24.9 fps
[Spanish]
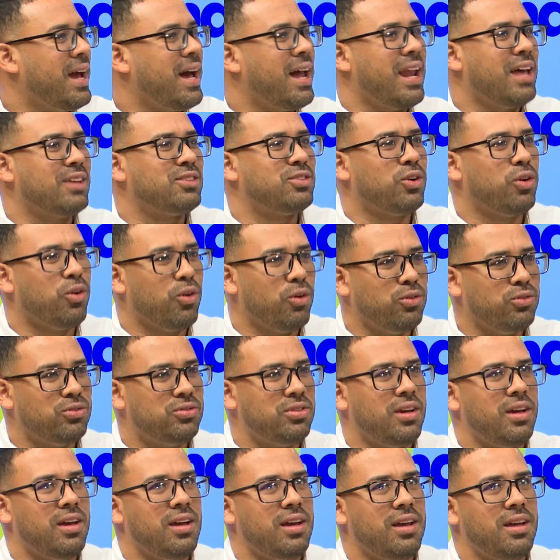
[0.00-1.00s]
las
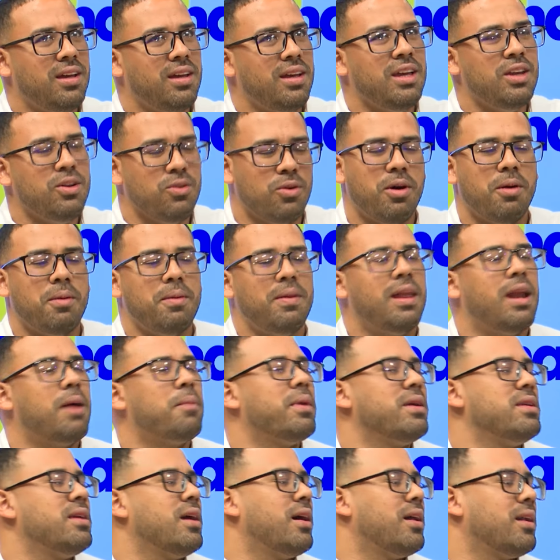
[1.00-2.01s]
11 y 9 de la
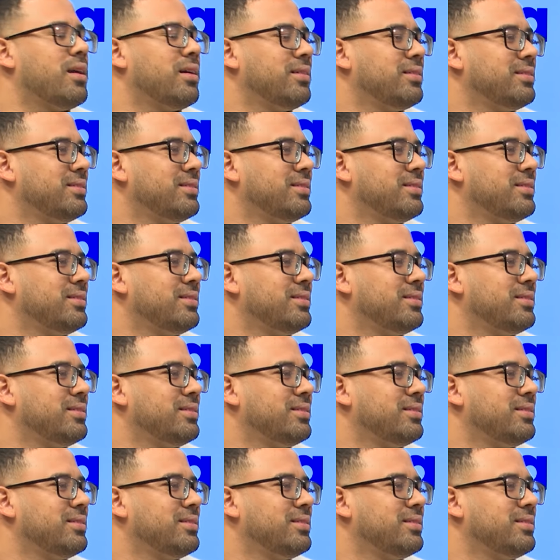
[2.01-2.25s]
mañana.